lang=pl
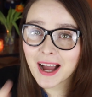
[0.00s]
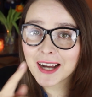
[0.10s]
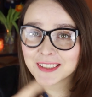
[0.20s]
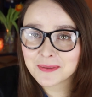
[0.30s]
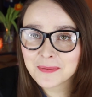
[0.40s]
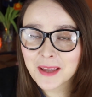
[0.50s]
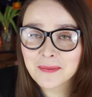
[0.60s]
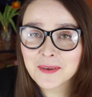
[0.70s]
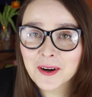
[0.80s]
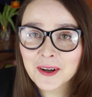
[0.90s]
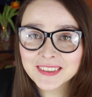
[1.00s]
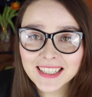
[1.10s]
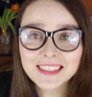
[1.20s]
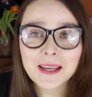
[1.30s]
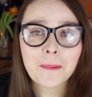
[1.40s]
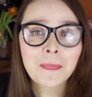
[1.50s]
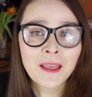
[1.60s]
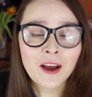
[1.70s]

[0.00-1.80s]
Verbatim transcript: A, zapomniałam o ocenie.